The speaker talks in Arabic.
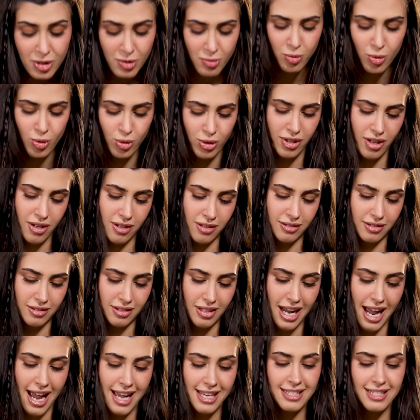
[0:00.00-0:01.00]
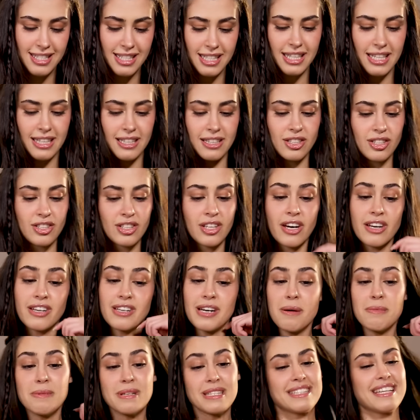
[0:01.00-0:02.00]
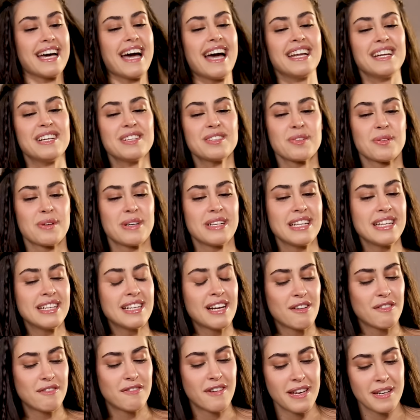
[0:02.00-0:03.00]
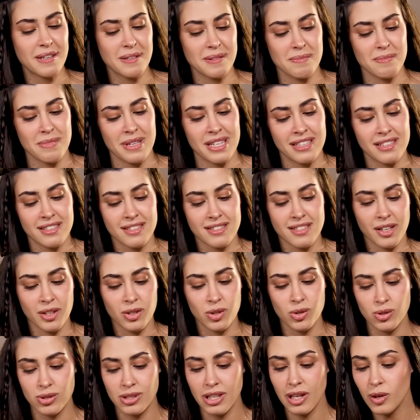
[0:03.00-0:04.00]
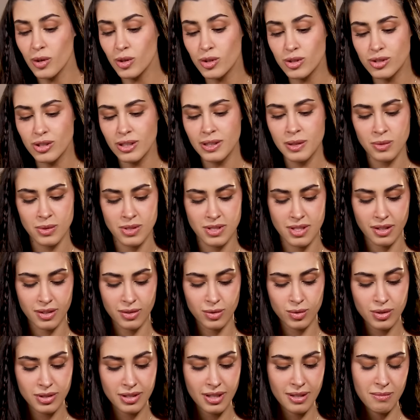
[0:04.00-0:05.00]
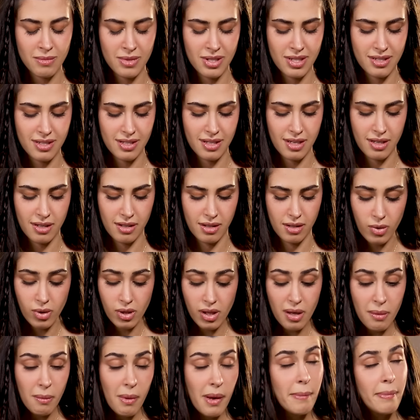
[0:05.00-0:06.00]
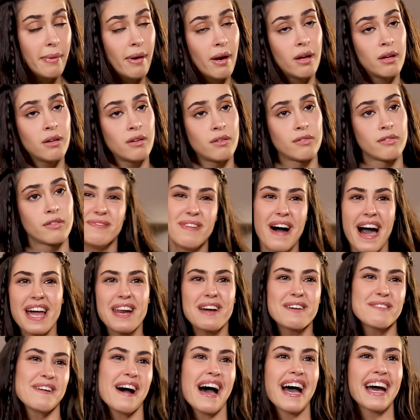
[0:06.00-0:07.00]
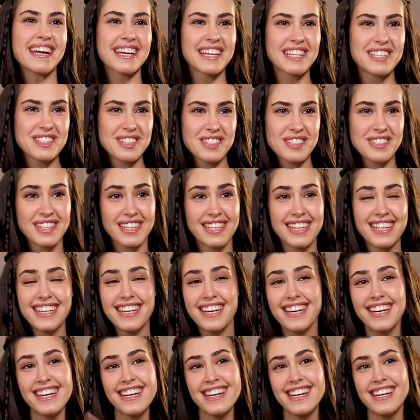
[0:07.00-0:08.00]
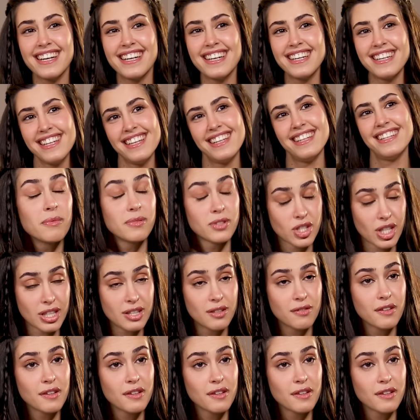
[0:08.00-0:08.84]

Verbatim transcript: مظبوطه آه. عايزينك تجربي تاني تورينا الفرق بين الزغروطه الاردني والزغروطه المصري والله ما بعرف بعرف اخر جزء بجد إيه.